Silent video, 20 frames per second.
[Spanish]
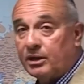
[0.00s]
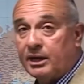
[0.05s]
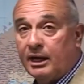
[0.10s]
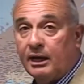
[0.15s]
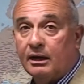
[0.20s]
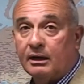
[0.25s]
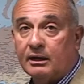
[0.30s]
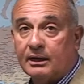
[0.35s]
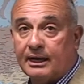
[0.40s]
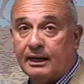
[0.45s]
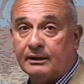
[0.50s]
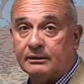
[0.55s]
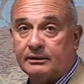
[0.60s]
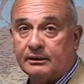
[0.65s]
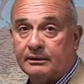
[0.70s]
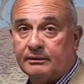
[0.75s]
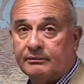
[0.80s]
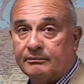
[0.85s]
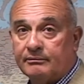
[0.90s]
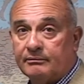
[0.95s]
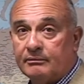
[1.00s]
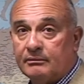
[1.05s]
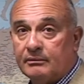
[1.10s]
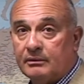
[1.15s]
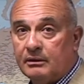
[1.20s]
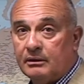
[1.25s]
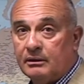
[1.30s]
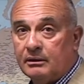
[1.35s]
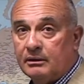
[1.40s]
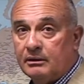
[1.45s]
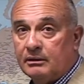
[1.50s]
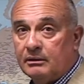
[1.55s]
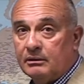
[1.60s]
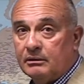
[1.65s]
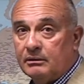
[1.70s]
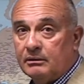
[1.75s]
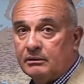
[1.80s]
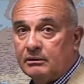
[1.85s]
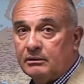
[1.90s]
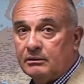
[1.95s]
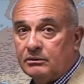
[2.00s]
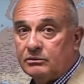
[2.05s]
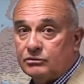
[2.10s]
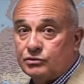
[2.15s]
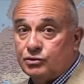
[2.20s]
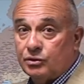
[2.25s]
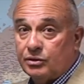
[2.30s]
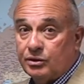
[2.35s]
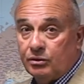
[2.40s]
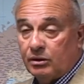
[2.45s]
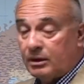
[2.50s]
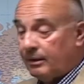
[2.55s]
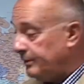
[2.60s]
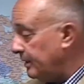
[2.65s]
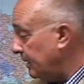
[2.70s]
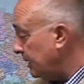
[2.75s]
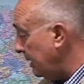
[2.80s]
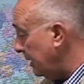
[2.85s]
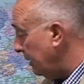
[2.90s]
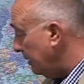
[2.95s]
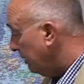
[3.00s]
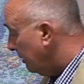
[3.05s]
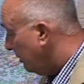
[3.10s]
qué. Carter. Yo creo que habría que